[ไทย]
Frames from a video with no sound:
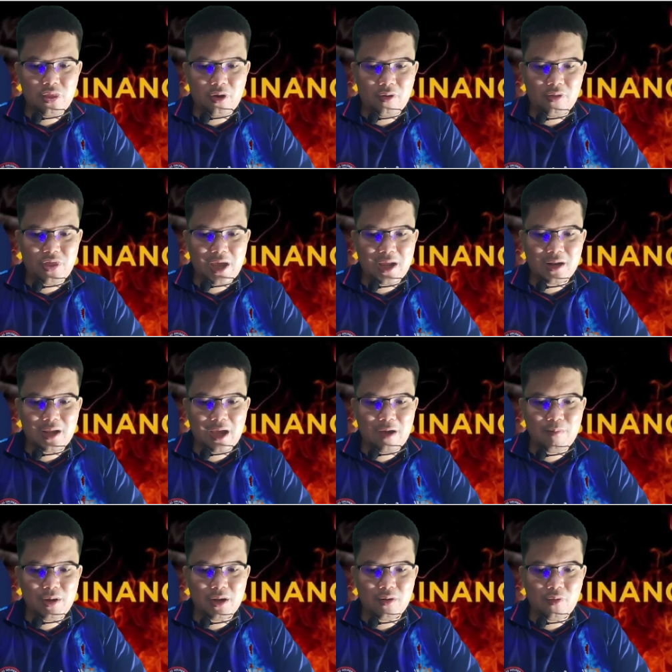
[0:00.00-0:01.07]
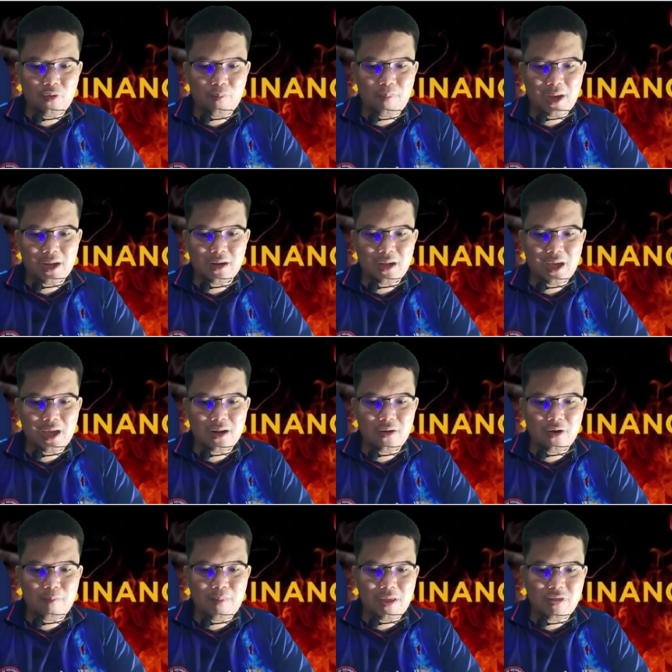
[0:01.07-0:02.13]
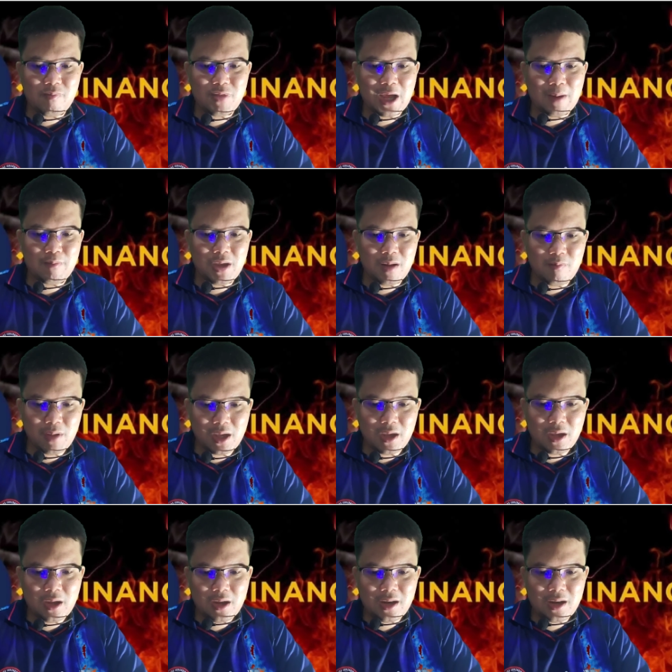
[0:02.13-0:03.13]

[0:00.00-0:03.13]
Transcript: สองแสนเก้าหมื่นหกพันห้าร้อยแปดสิบสาม บี เอ็น บี